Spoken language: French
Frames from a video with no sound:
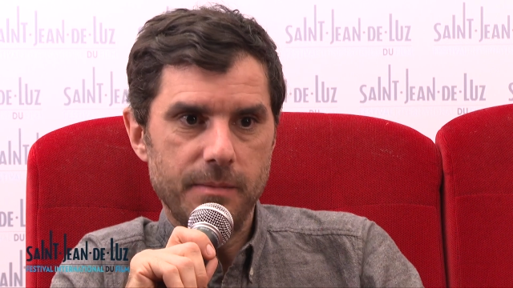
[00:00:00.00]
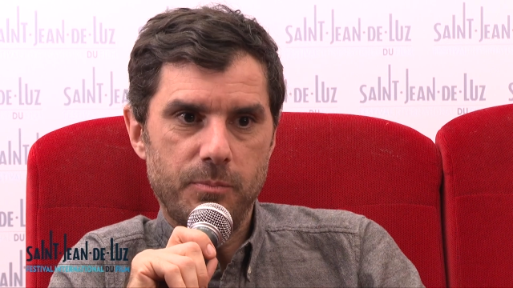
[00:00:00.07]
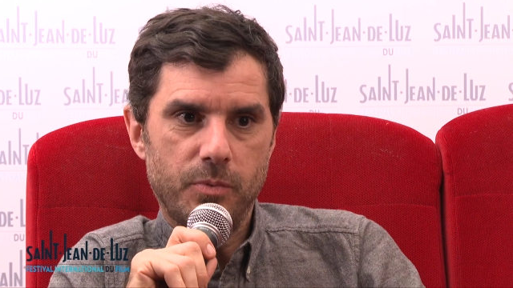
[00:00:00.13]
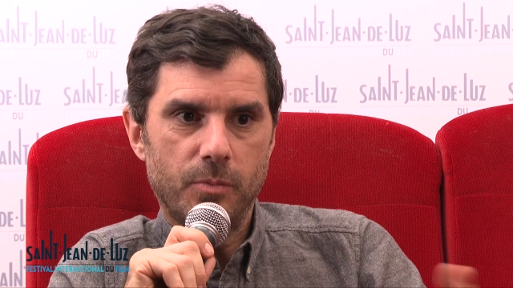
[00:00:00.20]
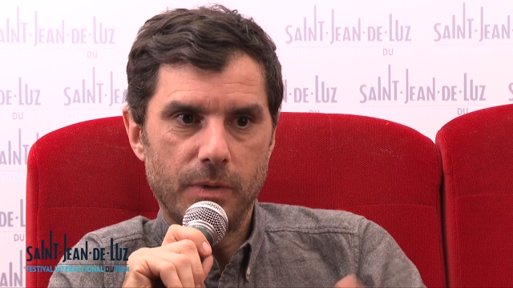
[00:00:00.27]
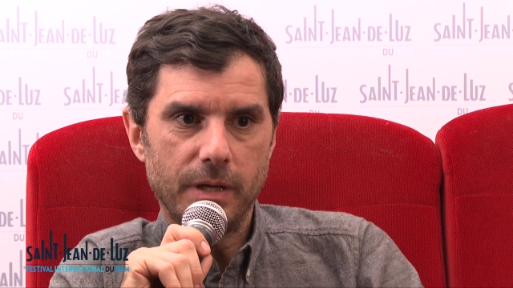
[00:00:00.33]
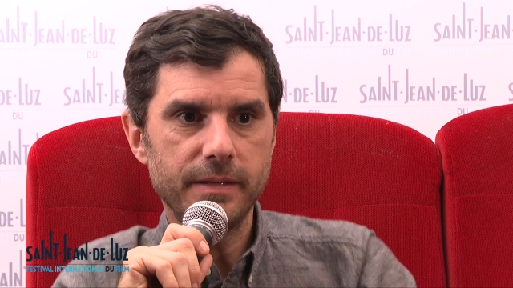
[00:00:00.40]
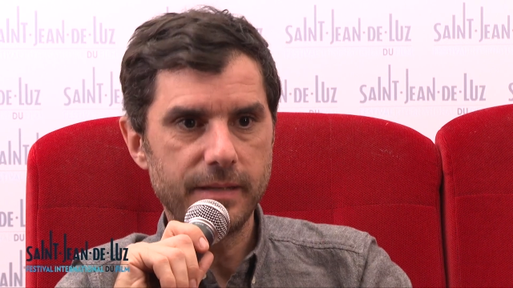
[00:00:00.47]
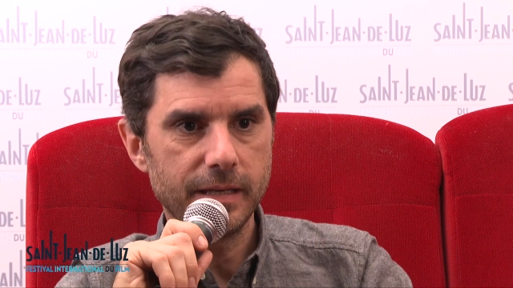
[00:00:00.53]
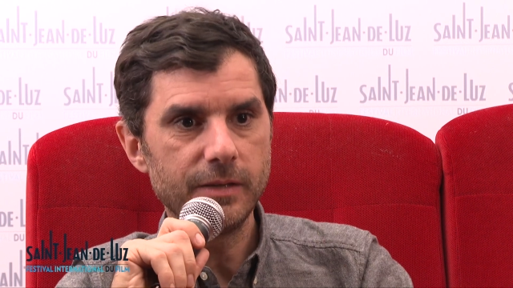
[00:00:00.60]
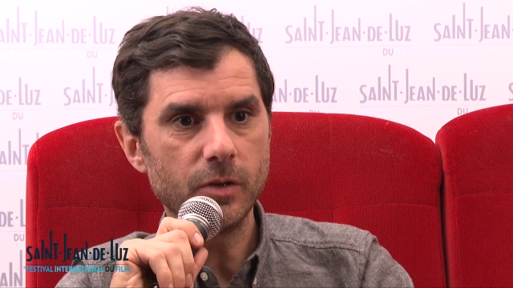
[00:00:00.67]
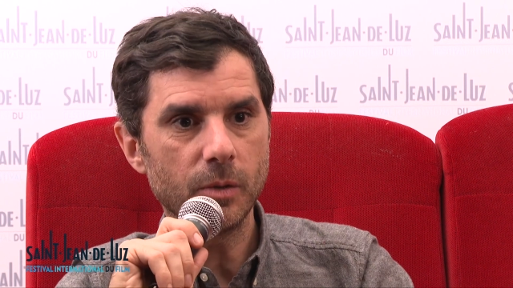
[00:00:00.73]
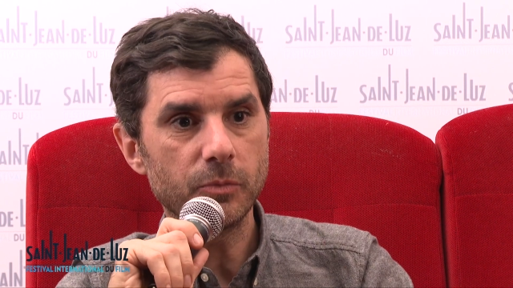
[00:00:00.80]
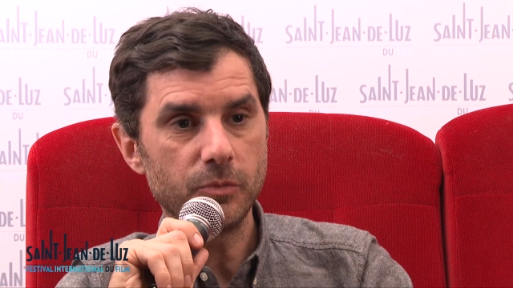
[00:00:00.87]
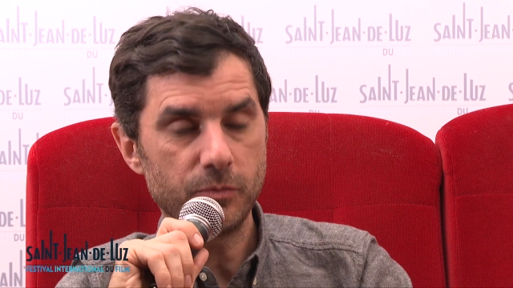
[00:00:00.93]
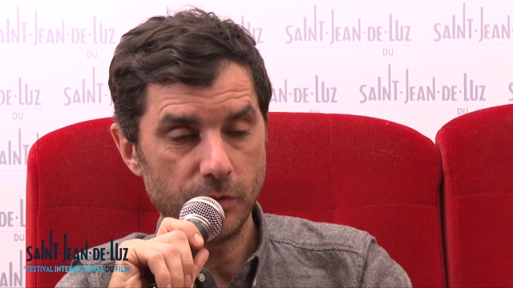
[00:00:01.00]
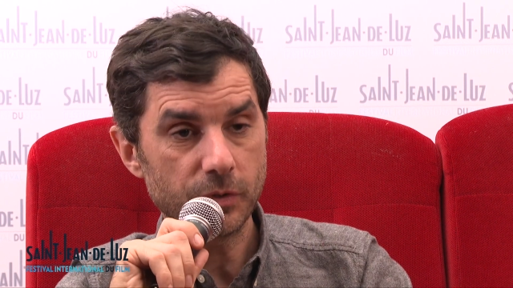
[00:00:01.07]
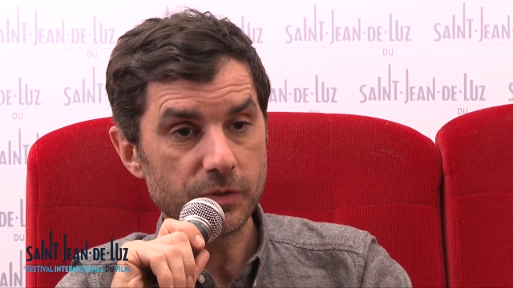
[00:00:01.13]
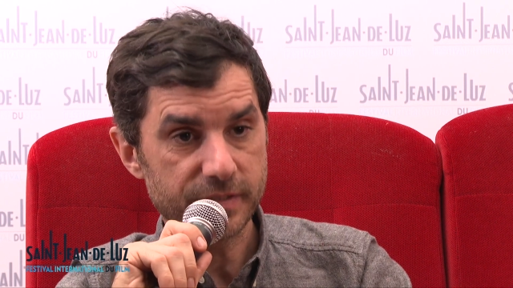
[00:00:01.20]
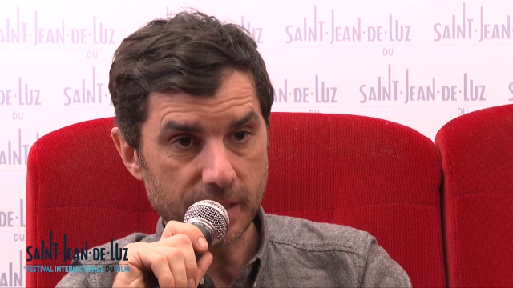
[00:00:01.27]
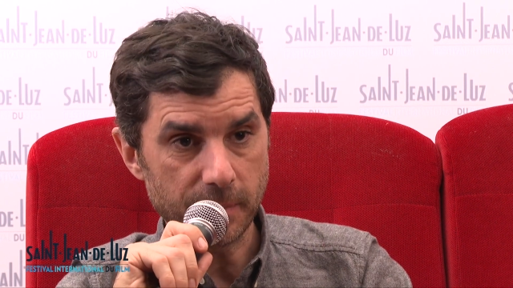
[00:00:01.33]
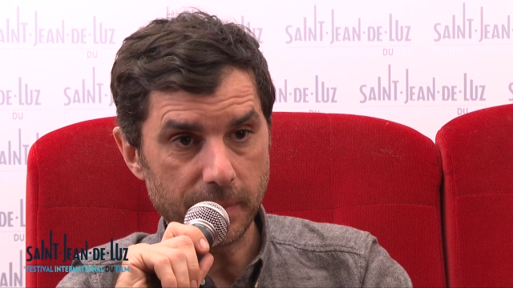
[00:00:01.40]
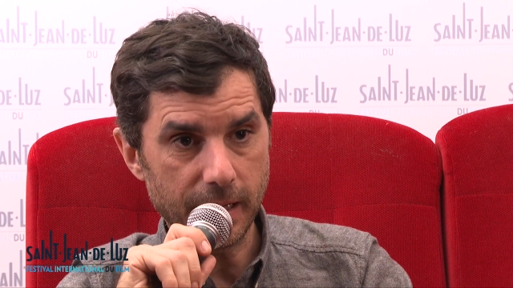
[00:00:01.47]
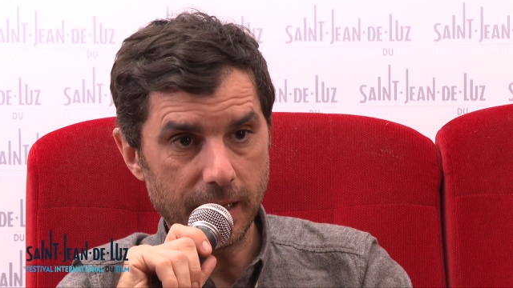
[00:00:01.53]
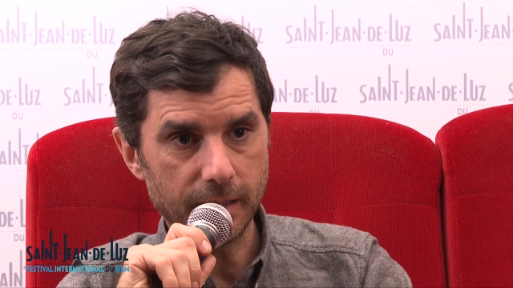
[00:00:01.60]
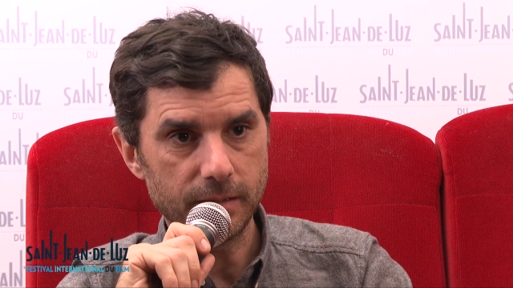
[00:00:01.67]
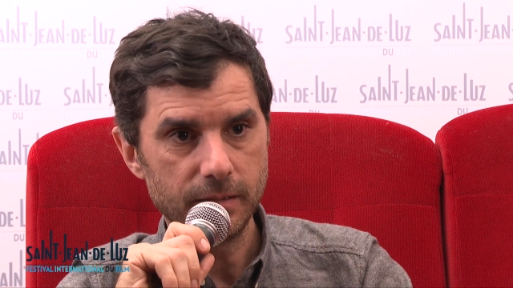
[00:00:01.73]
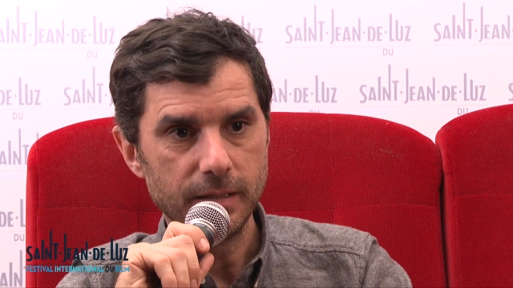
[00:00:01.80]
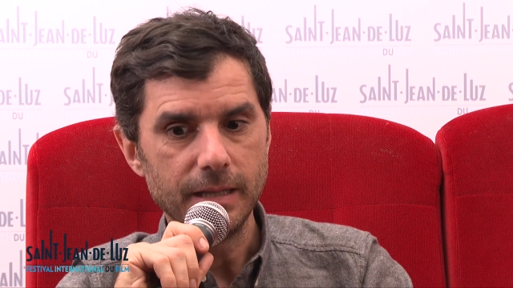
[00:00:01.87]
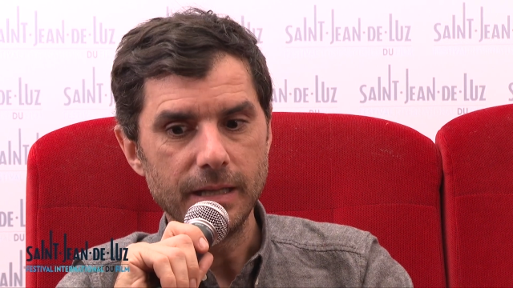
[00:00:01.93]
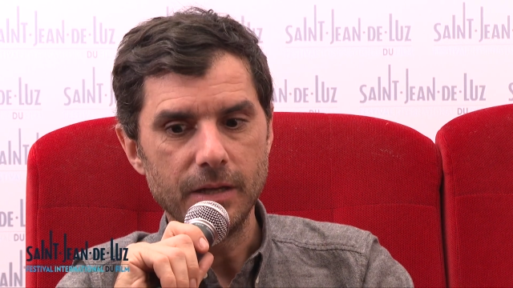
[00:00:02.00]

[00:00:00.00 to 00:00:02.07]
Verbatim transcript: pour moi était énorme venant de sa part.